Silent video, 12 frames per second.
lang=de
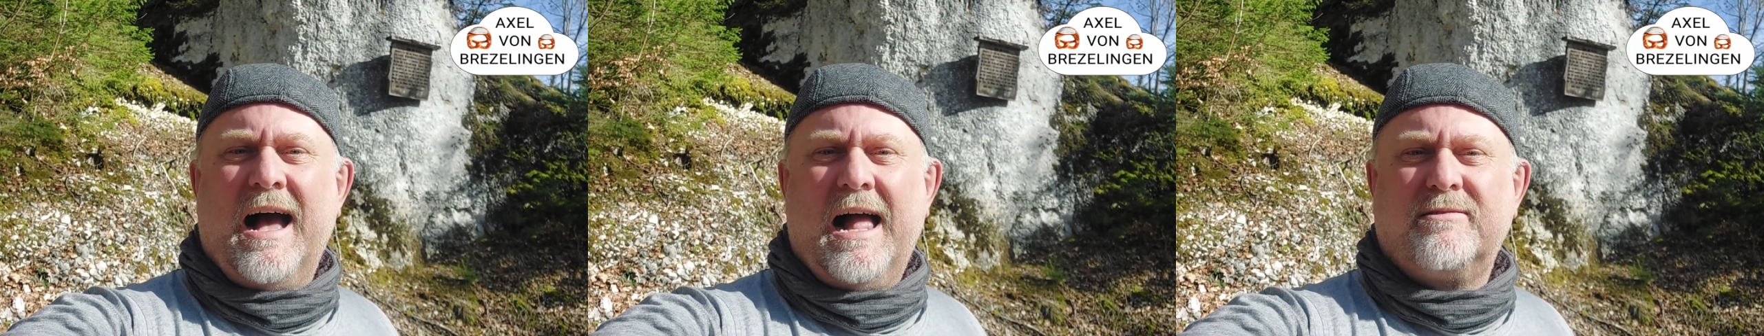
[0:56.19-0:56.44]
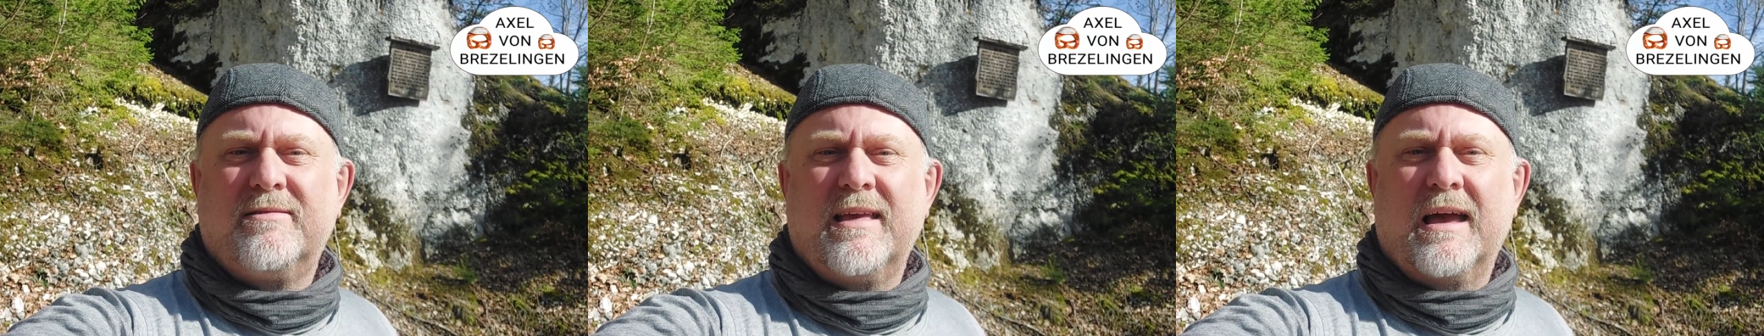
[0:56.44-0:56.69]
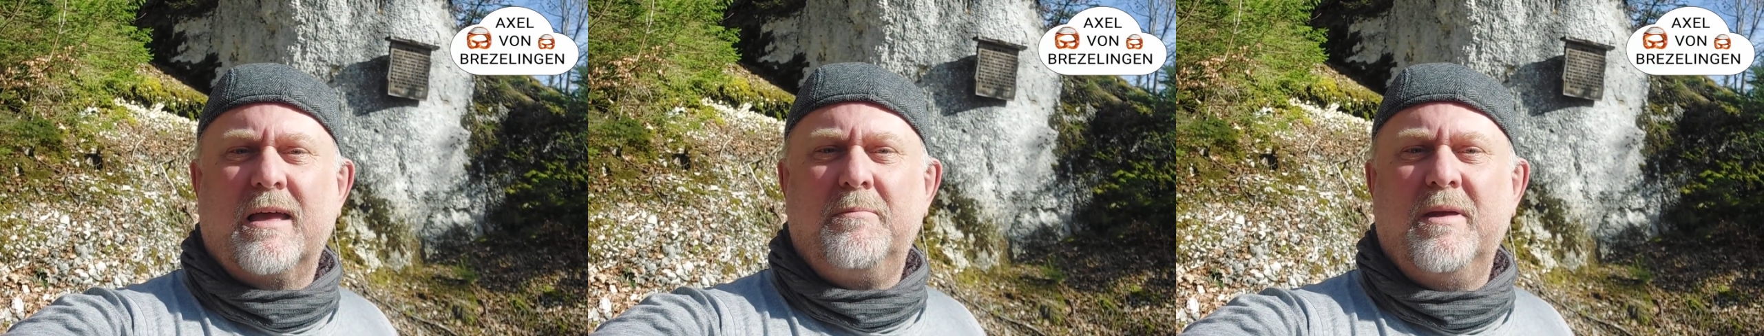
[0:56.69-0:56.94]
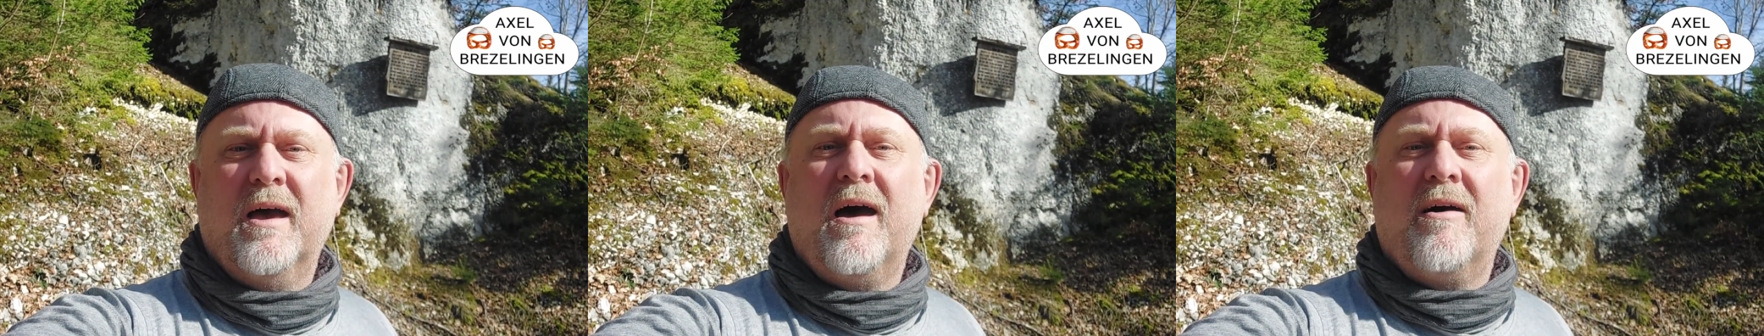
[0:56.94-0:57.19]
also sagen
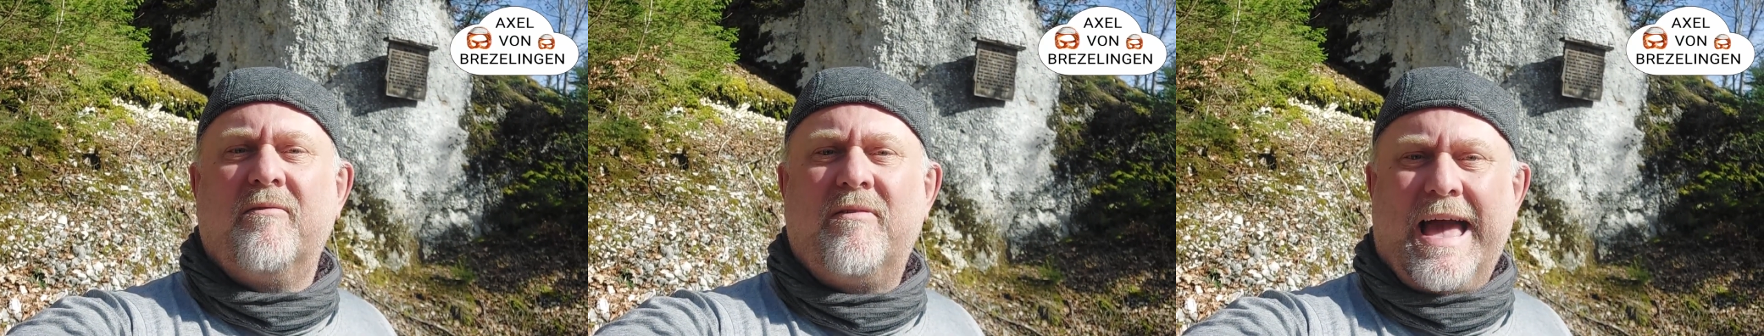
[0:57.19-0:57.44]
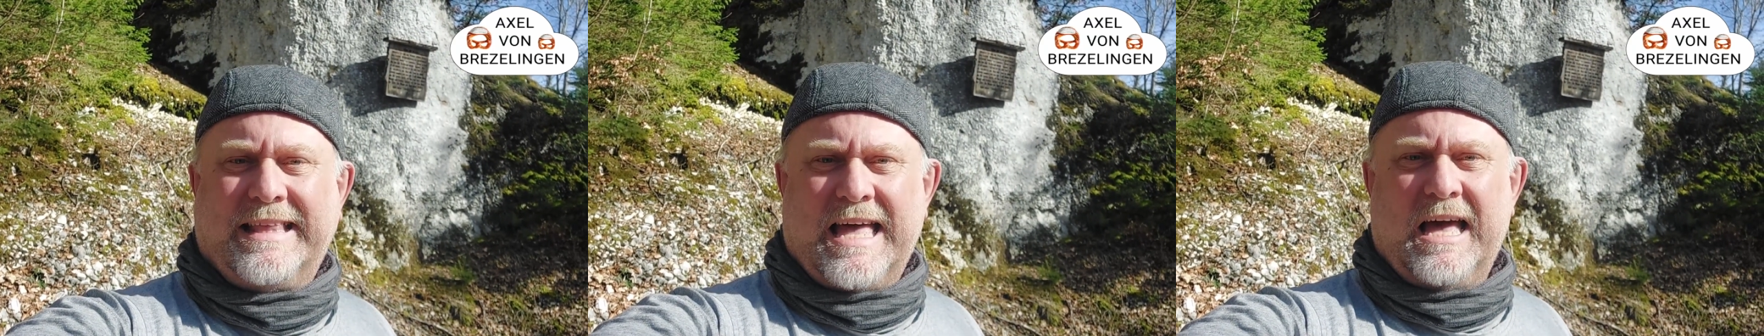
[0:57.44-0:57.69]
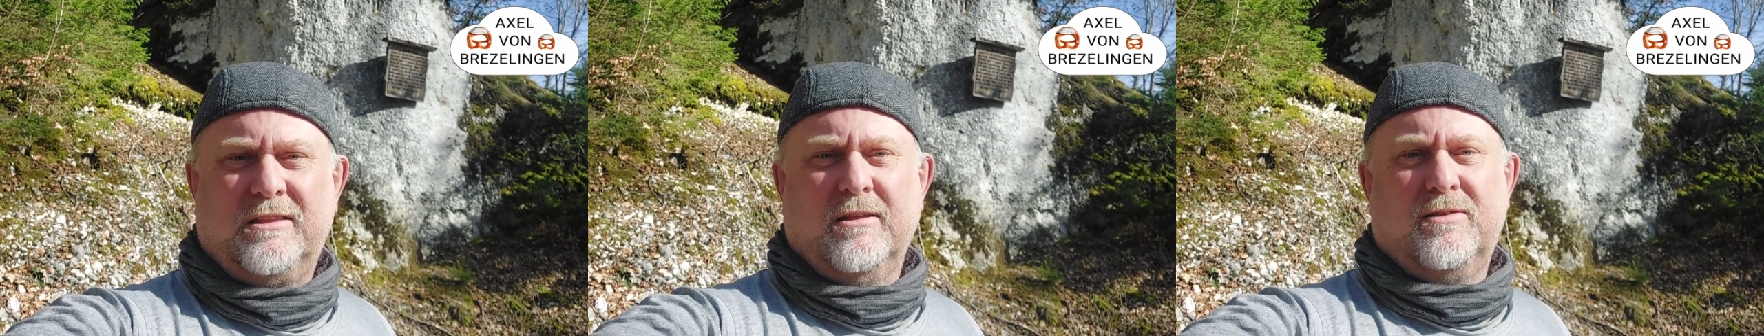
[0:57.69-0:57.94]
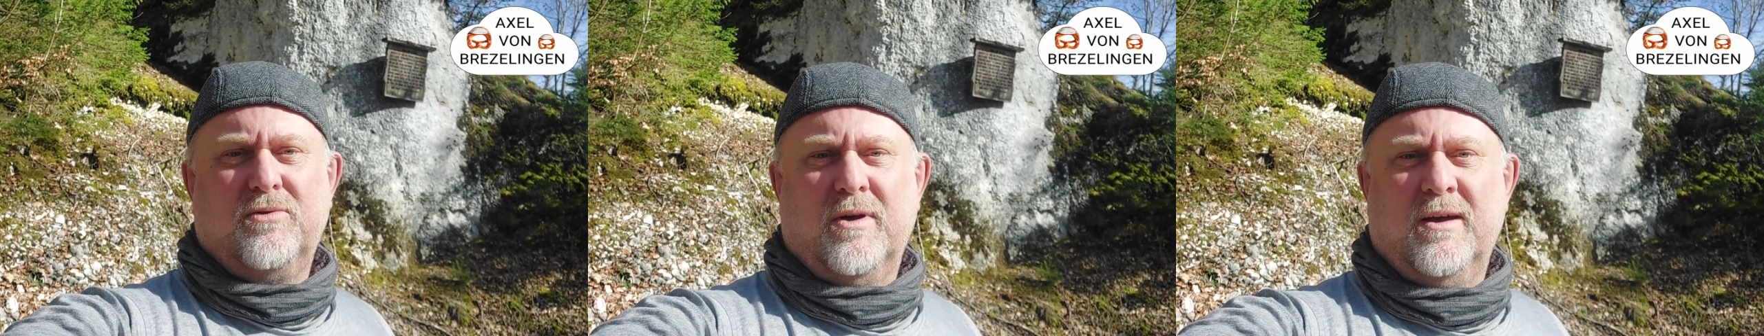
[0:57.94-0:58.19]
wir Weitag
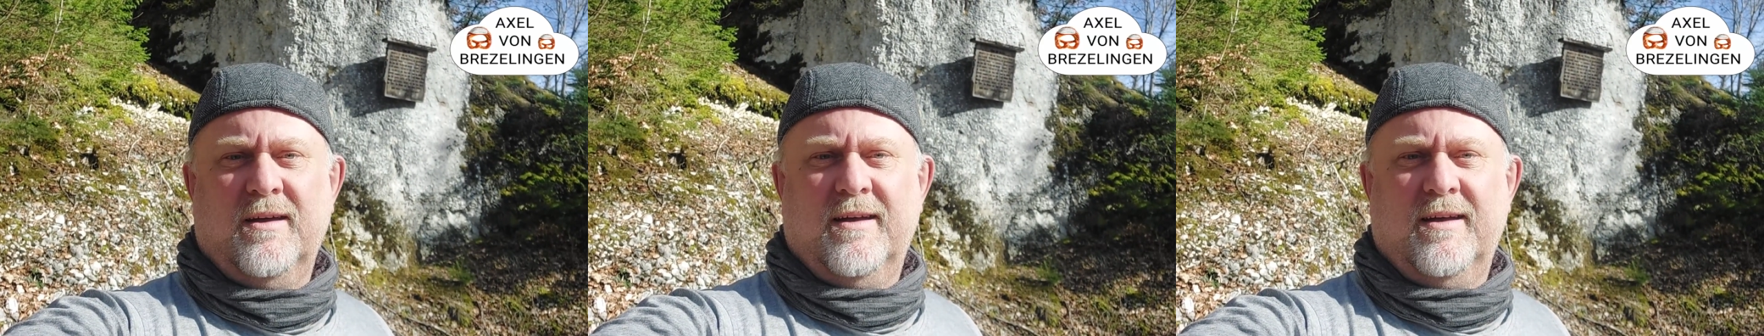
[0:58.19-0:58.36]
dazu.